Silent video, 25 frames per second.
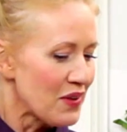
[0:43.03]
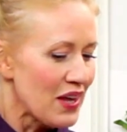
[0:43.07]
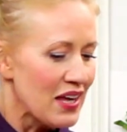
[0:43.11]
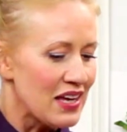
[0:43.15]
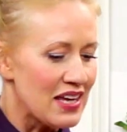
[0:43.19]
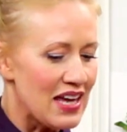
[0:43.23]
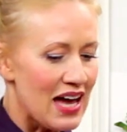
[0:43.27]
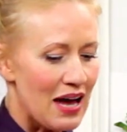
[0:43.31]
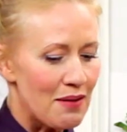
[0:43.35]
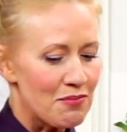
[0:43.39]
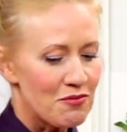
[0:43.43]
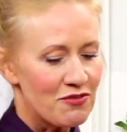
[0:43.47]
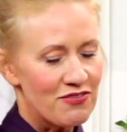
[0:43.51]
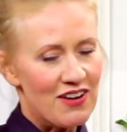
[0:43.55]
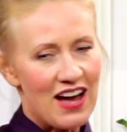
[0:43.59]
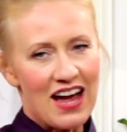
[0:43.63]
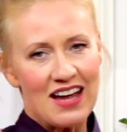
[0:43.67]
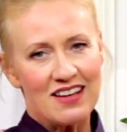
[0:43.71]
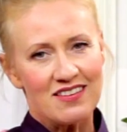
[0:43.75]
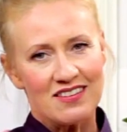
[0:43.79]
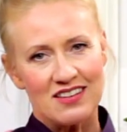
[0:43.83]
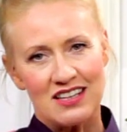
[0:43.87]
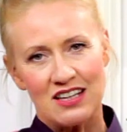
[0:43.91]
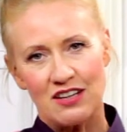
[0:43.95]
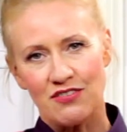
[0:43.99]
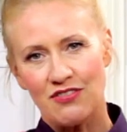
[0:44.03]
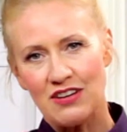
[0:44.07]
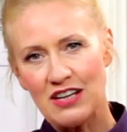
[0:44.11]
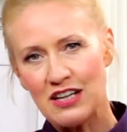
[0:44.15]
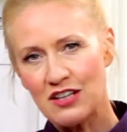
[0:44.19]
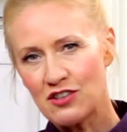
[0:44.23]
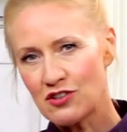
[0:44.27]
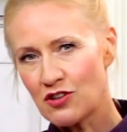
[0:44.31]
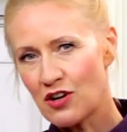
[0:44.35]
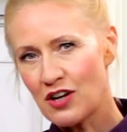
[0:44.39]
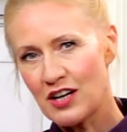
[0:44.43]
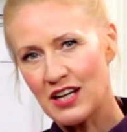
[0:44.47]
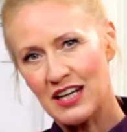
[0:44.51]
Ihr habt wahnsinnig viele
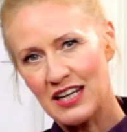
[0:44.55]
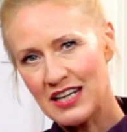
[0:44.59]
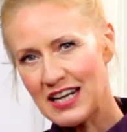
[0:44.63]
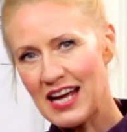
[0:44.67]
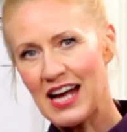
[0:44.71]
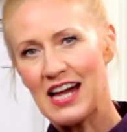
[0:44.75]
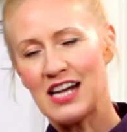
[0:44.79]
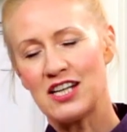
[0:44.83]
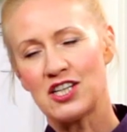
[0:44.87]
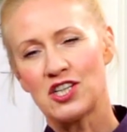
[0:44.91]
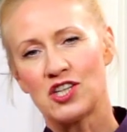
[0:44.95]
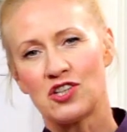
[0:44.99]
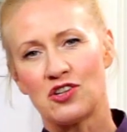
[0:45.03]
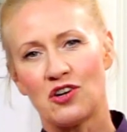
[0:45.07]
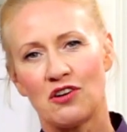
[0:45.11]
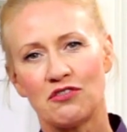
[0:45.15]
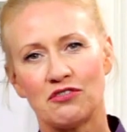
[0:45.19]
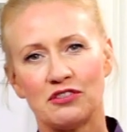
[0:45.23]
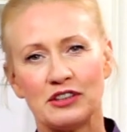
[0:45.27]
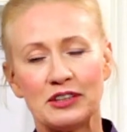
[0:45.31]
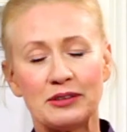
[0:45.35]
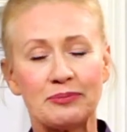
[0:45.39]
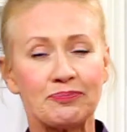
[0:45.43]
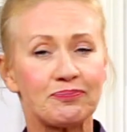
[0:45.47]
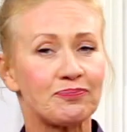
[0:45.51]
tolle Inhaltsstoffe.